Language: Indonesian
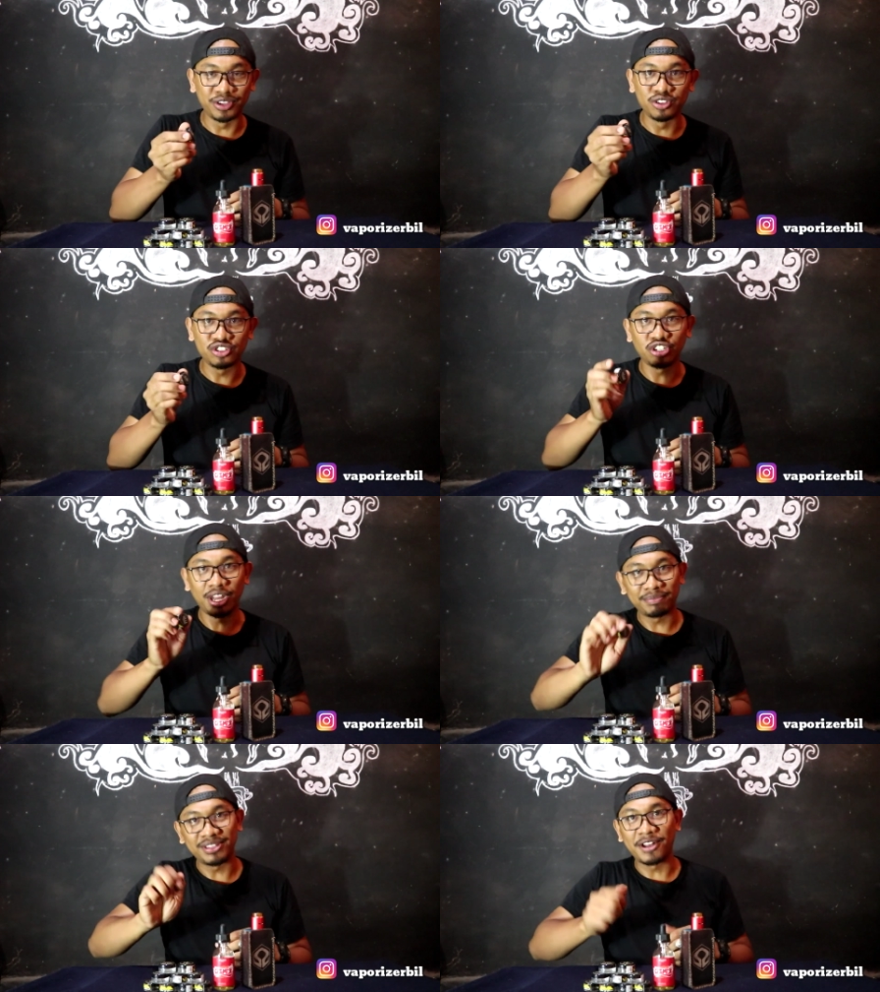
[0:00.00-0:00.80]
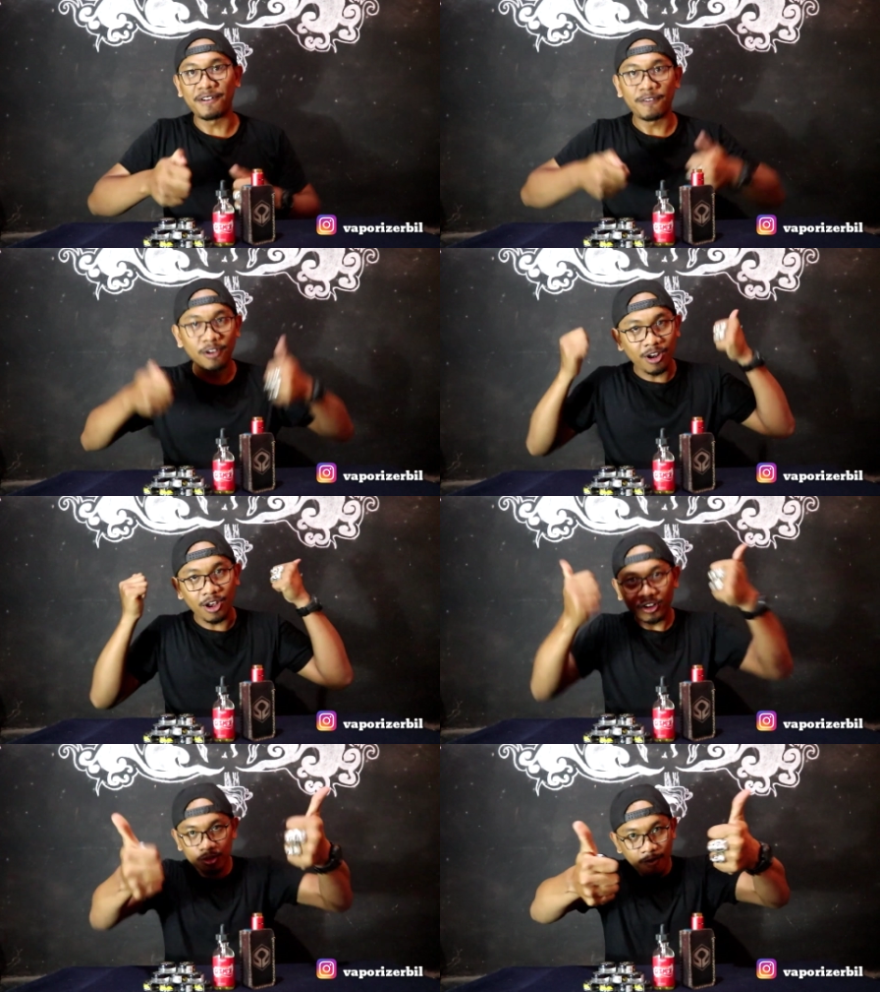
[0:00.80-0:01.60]
Fuse Clapton.
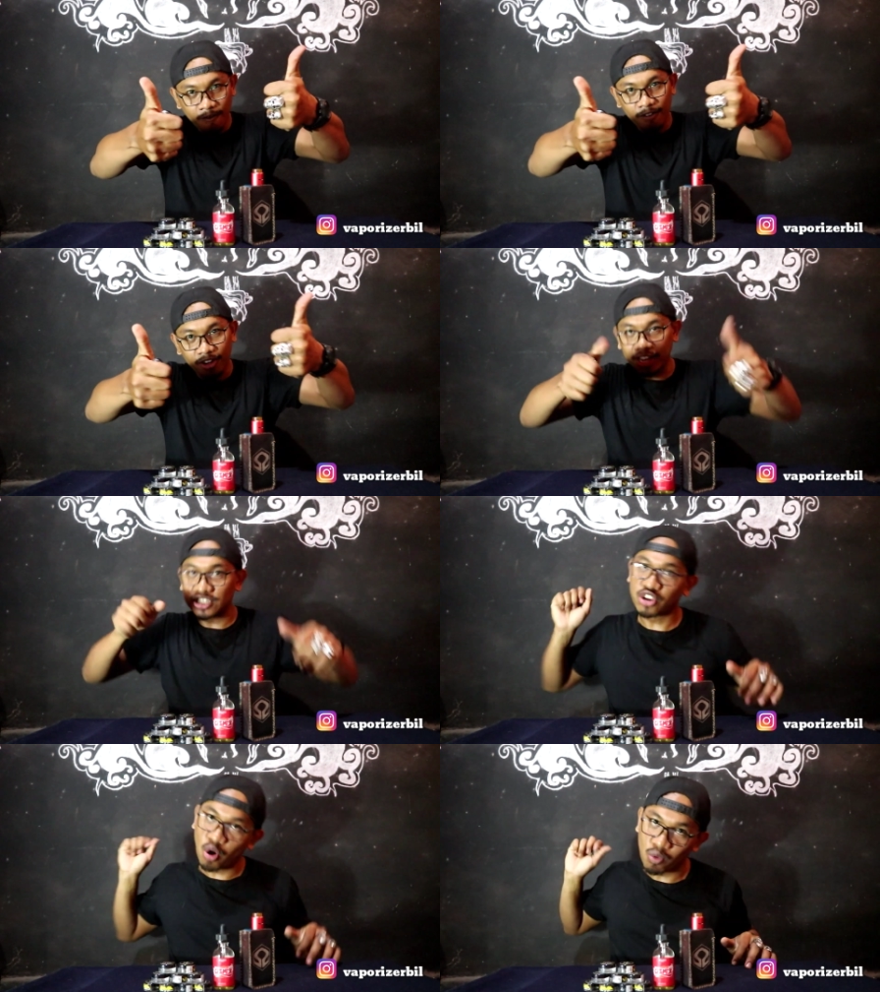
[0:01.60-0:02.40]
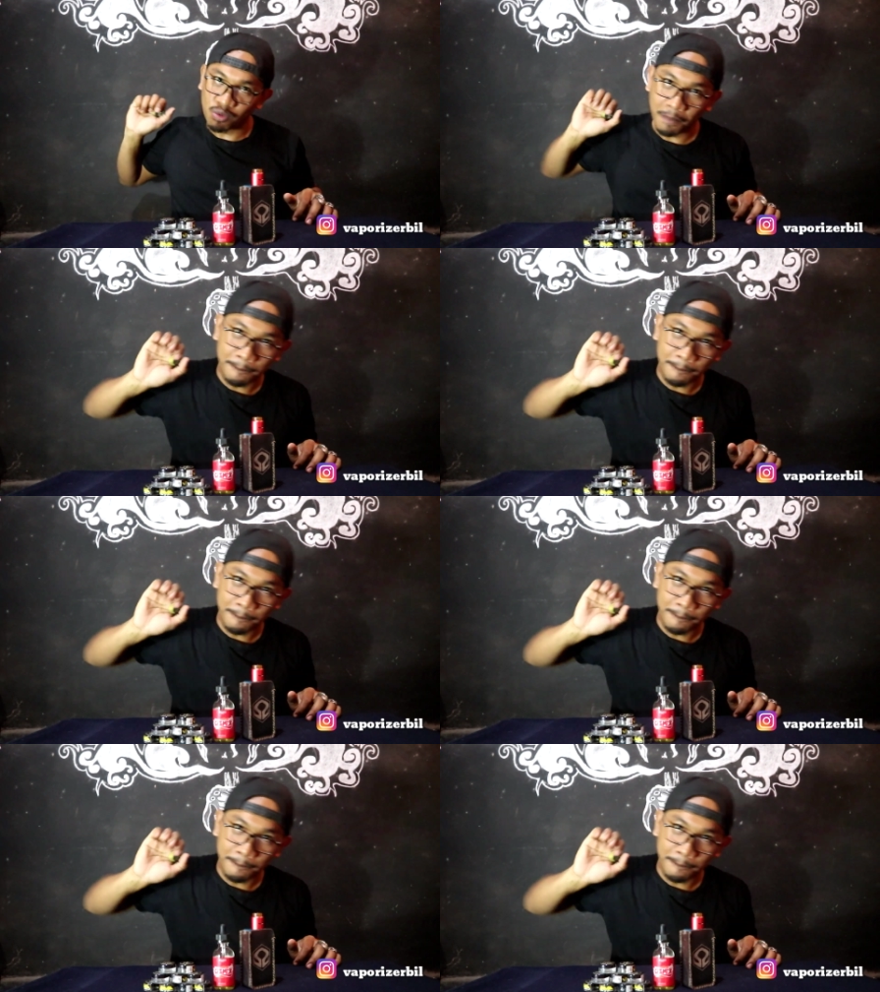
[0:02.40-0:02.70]
Let's go.